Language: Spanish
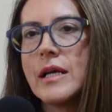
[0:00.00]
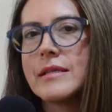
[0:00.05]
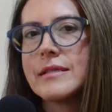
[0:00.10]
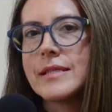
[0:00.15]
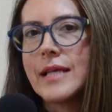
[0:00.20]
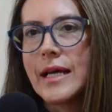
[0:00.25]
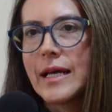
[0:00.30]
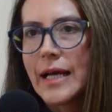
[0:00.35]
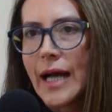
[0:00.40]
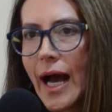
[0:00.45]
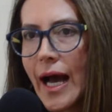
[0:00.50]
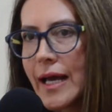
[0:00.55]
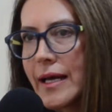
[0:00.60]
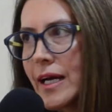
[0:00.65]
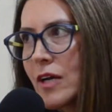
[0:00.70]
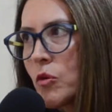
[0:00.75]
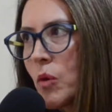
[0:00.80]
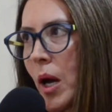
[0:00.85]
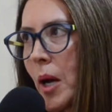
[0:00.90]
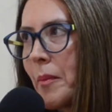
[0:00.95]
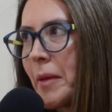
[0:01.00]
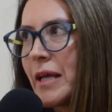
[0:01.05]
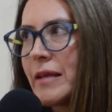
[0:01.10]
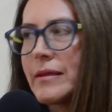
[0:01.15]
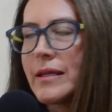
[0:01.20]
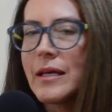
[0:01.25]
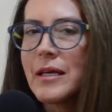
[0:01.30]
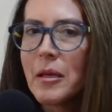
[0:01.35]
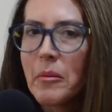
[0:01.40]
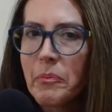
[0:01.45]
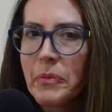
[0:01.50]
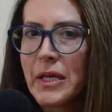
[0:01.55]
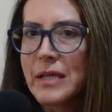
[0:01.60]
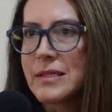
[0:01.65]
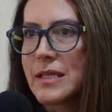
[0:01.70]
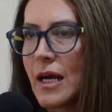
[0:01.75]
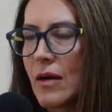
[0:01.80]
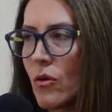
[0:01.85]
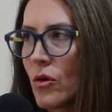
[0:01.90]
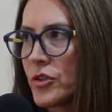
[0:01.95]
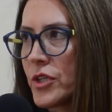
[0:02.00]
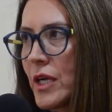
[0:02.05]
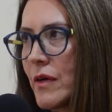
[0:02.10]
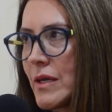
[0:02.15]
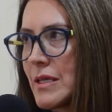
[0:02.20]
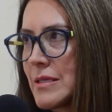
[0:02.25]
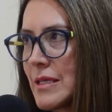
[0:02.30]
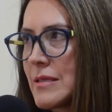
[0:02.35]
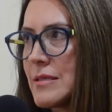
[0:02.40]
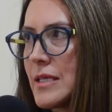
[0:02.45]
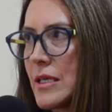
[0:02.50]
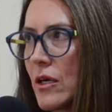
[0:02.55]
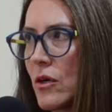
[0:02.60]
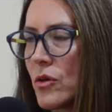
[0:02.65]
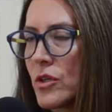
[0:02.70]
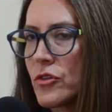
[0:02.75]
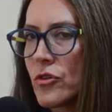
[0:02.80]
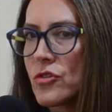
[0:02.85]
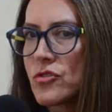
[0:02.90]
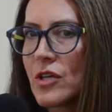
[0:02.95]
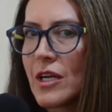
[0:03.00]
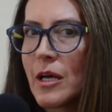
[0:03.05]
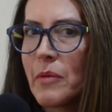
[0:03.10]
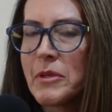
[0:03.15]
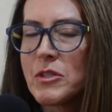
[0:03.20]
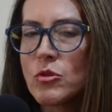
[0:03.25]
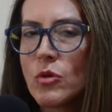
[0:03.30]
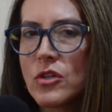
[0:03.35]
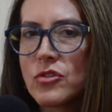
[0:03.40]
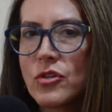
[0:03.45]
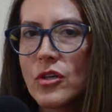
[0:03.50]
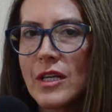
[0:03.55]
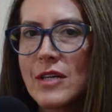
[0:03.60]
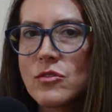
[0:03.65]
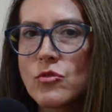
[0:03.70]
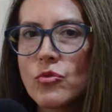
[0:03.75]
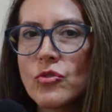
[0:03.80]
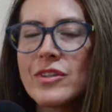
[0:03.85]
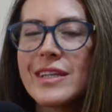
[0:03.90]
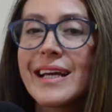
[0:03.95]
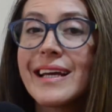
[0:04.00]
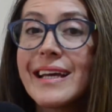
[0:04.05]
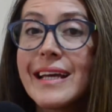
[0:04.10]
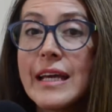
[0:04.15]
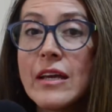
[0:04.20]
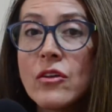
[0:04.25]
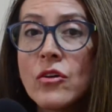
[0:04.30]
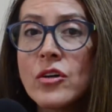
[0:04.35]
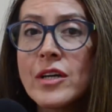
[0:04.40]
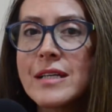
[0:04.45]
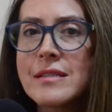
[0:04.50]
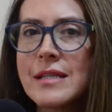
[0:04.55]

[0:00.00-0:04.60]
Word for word: se caiga nuevamente y empieza otra vez el ciclo. Entonces la menstruación es un tejido que